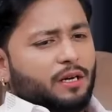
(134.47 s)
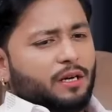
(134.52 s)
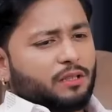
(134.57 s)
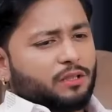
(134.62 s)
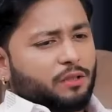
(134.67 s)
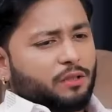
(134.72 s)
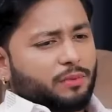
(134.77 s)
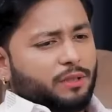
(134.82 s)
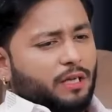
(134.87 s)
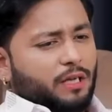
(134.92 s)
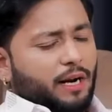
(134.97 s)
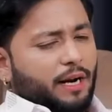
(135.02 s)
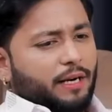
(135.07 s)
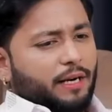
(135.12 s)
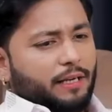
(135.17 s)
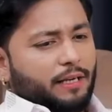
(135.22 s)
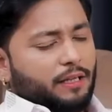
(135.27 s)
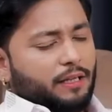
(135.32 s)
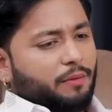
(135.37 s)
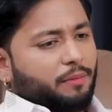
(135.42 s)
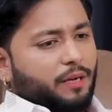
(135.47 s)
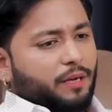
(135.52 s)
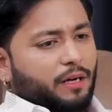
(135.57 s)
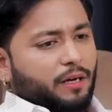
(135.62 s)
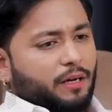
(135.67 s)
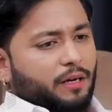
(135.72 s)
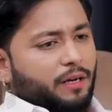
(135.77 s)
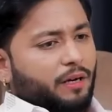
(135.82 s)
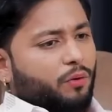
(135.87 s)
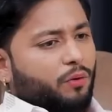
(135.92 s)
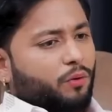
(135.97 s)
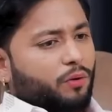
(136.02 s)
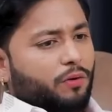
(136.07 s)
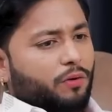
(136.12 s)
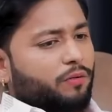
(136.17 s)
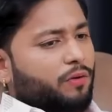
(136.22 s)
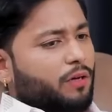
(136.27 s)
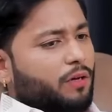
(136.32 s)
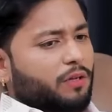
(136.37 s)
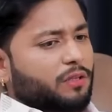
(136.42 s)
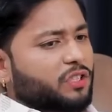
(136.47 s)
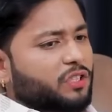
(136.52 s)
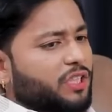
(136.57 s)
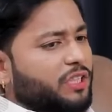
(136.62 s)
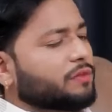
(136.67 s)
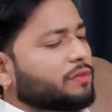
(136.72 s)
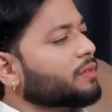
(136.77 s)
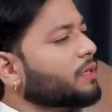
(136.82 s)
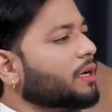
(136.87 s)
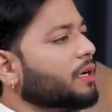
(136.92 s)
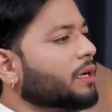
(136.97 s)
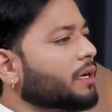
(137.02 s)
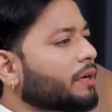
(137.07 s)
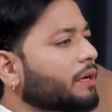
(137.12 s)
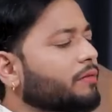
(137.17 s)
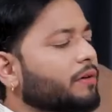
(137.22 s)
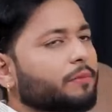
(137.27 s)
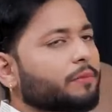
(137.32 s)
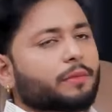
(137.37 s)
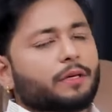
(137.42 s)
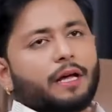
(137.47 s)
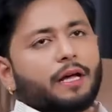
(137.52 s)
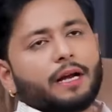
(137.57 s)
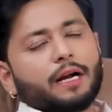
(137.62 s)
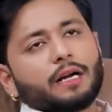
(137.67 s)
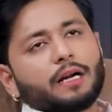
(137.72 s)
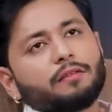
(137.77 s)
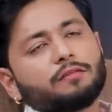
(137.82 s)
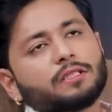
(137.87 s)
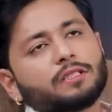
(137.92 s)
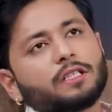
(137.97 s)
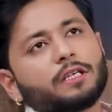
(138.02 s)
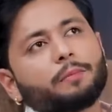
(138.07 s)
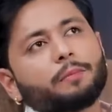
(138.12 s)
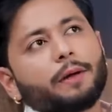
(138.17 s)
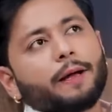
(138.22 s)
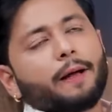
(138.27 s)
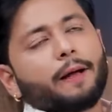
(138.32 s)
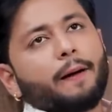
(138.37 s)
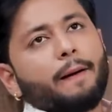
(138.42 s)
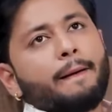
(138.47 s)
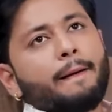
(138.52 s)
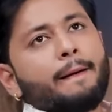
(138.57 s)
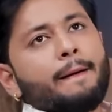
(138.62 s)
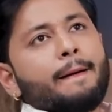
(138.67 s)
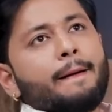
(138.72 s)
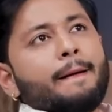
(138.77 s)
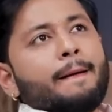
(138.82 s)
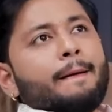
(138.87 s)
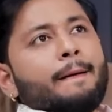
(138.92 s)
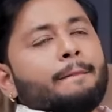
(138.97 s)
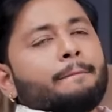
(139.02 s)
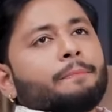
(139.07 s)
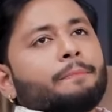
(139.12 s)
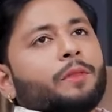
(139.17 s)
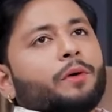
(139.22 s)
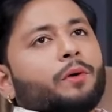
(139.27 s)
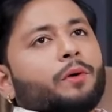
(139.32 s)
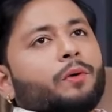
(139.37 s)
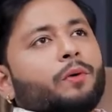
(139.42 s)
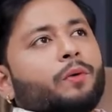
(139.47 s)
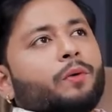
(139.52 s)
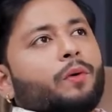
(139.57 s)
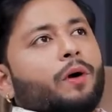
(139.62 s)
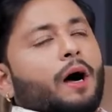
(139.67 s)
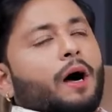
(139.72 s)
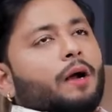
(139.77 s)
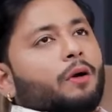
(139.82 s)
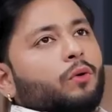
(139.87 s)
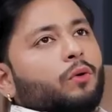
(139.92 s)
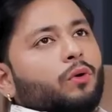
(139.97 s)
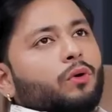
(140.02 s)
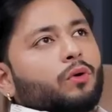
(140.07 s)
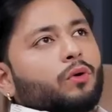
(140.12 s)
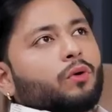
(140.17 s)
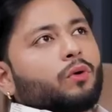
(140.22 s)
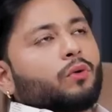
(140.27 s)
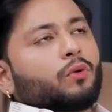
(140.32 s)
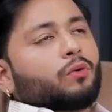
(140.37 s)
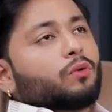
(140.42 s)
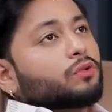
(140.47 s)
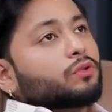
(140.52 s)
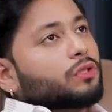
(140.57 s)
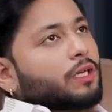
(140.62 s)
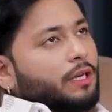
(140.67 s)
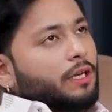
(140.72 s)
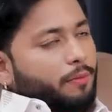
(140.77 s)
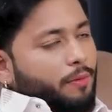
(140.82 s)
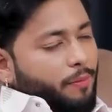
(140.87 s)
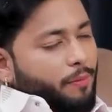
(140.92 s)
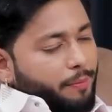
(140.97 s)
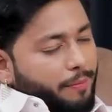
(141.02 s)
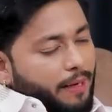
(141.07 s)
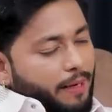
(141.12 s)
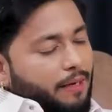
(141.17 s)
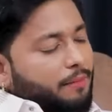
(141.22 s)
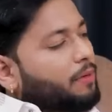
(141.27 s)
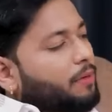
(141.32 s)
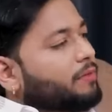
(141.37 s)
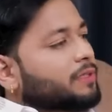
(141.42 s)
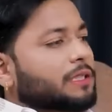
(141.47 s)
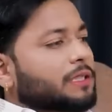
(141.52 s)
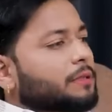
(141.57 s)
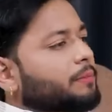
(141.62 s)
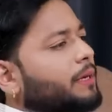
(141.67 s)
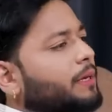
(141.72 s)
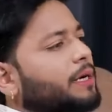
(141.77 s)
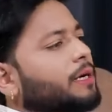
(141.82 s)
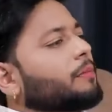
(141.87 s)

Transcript: साढ़े छः बजे लैंड की थी मैं गया होटल वगैरह चेंज वगैरह करके वहीं पर डायरेक्टली विजिट पर गया तो आई डोंट नो उस जगह पे मैं पहले भी विज़िट पे